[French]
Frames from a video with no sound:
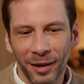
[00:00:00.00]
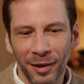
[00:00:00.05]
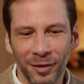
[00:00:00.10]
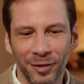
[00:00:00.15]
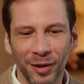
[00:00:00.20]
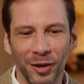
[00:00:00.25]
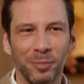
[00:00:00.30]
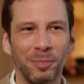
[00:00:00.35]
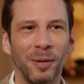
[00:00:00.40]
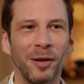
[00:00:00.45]

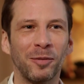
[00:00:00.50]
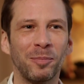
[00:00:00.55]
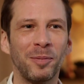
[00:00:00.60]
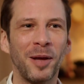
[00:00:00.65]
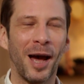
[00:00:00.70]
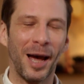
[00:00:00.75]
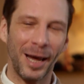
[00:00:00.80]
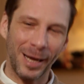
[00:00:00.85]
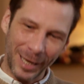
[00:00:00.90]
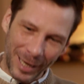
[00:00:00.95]
ça se passe
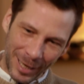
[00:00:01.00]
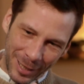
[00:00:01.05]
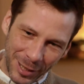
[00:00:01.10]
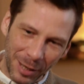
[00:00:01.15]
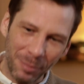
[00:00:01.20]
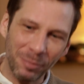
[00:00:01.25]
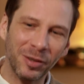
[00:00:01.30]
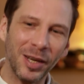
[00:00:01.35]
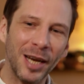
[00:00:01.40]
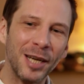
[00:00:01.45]
bien. Et,
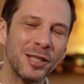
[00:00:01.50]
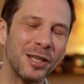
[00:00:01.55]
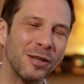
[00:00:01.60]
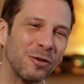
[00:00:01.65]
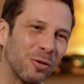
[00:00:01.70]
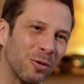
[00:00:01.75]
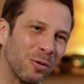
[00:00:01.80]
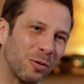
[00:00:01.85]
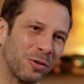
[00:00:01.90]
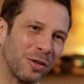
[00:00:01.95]
j'aime ça chez
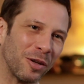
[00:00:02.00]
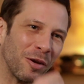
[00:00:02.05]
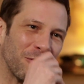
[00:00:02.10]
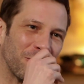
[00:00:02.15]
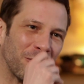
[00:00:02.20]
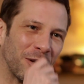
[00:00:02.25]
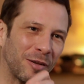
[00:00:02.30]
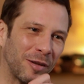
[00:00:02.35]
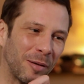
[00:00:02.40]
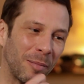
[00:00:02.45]
eux aussi, en
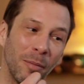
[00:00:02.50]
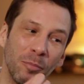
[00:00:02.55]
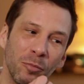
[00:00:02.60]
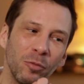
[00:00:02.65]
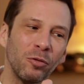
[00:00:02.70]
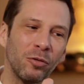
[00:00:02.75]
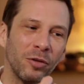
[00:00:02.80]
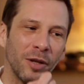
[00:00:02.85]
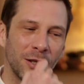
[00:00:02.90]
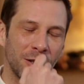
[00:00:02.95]
fait. Ça
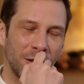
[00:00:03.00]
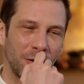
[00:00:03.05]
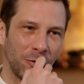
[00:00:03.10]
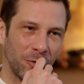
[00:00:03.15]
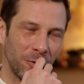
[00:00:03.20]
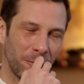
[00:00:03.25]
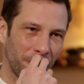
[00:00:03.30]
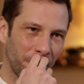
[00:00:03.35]
m'amuse, ça, chez eux. Mais